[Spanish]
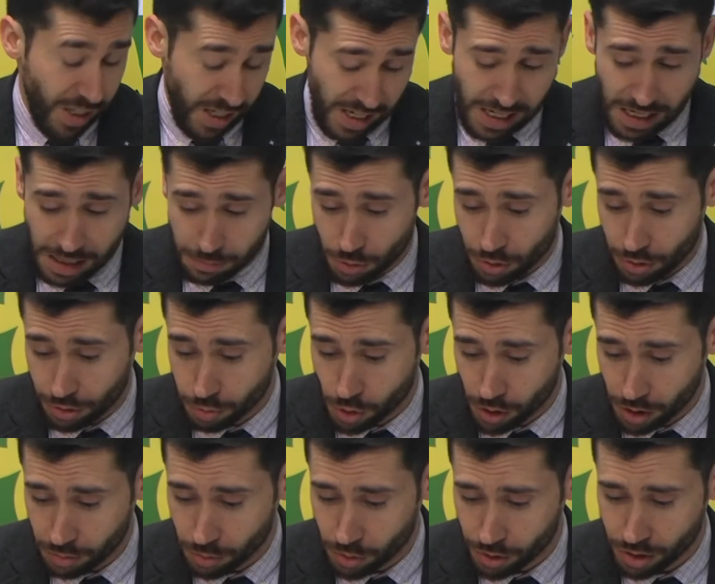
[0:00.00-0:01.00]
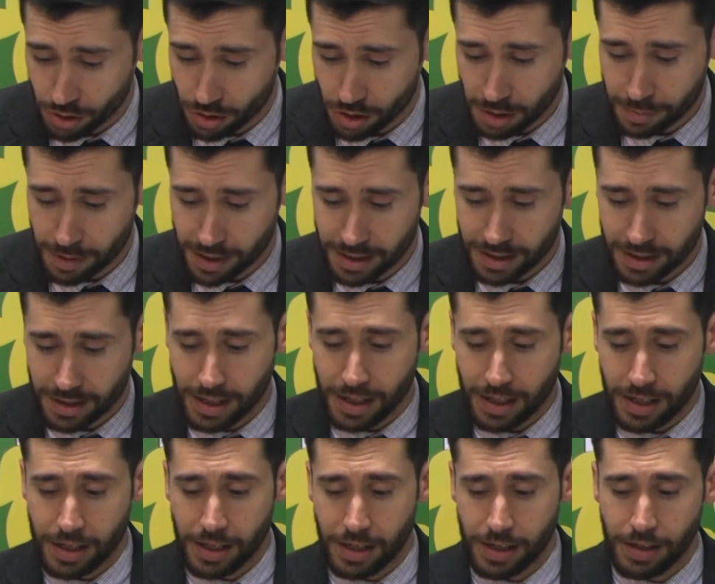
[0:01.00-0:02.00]
Sí, hemos, bueno, hemos sido capaces
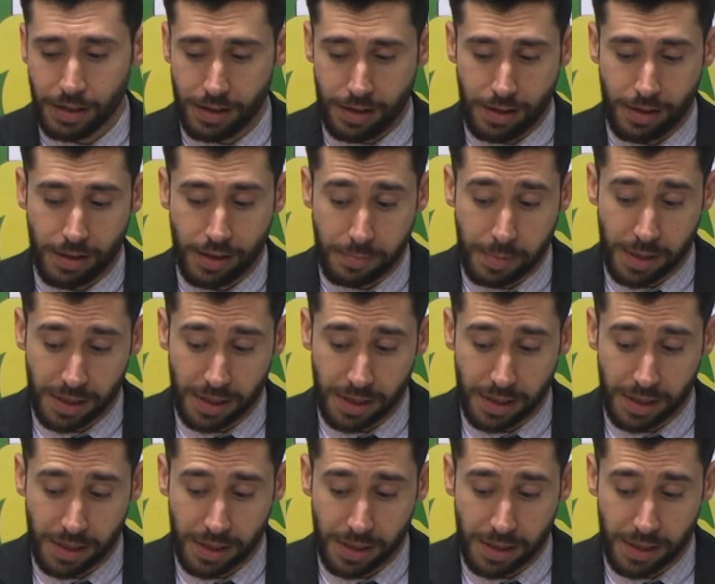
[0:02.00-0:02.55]
de,